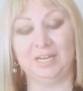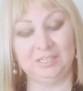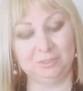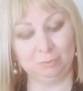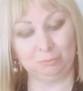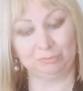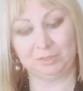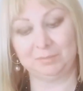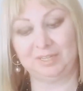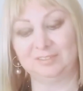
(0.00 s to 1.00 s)
Ayın
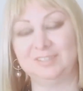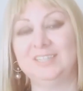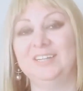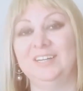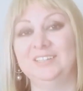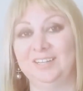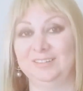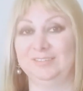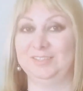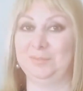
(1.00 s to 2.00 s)
9'una biraz dikkat,
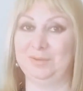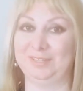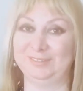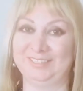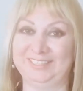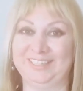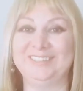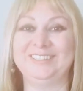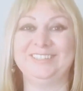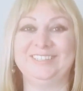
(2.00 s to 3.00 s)
6'sına biraz
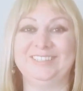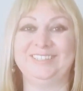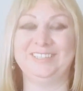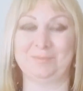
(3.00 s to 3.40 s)
dikkat e,